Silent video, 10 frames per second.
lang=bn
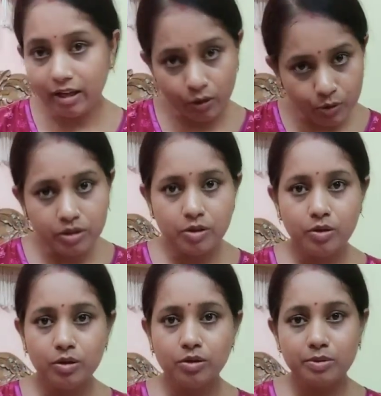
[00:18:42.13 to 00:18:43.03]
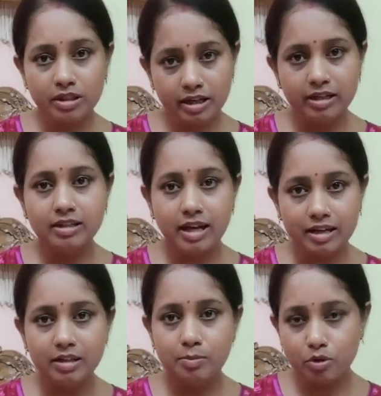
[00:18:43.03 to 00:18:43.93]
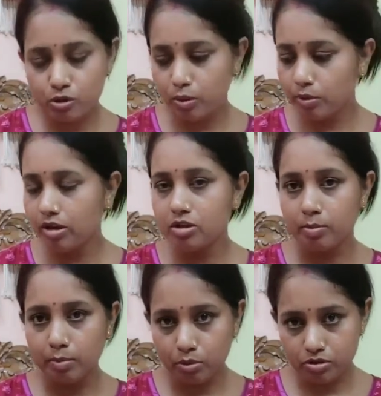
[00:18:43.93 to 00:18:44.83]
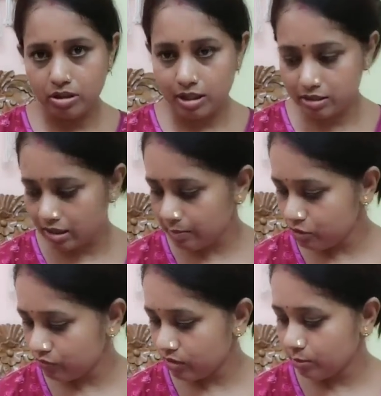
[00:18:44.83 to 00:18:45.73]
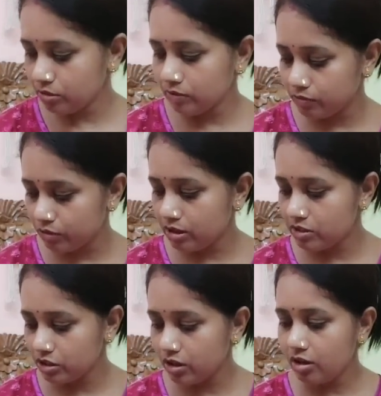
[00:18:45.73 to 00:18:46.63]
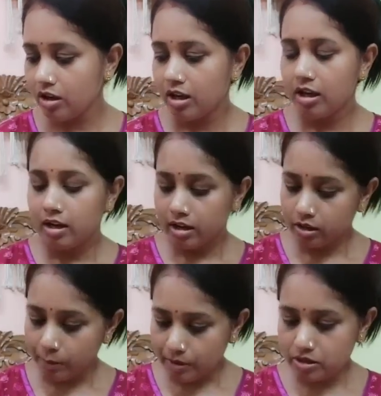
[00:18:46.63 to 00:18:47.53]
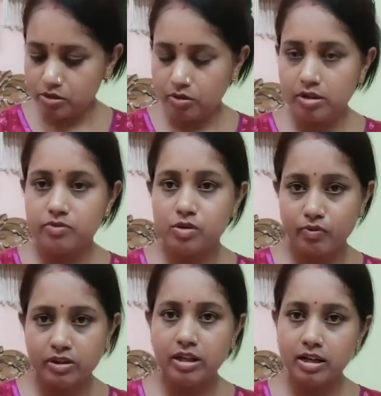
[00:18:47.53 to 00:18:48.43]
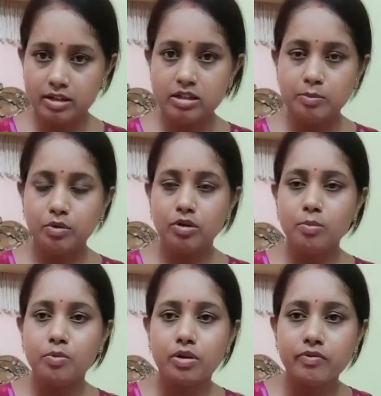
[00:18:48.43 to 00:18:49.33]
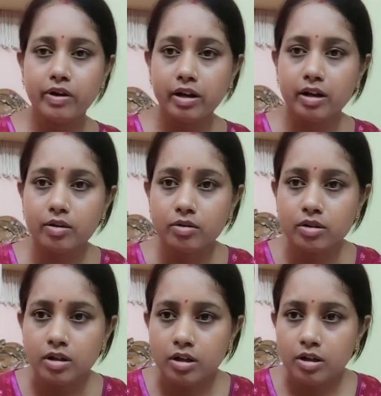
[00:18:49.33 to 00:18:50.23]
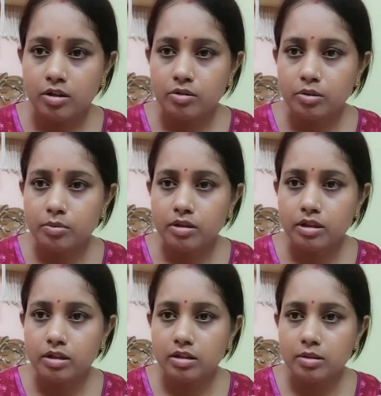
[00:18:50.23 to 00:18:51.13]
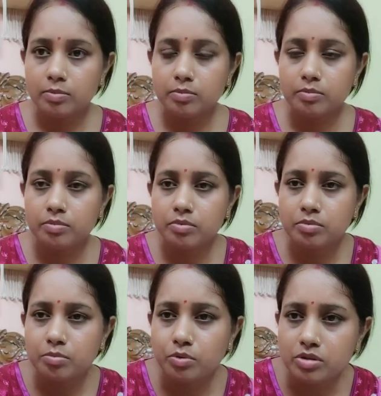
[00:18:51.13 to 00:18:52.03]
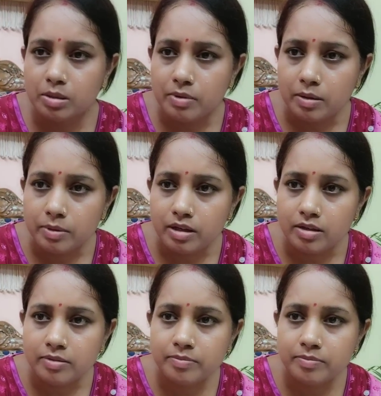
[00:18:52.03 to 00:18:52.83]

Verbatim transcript: এক্ষুনি হলো তোমাদের এটা দেখাতে বসবো বলে সবে বসতে যাচ্ছিলাম সোফার মধ্যে ফোনটা ছিল টাপাস করে সোফা থেকে নিচে পড়লো পরে ফেটে গেল তোমরা দেখলে বুঝতে পারবে না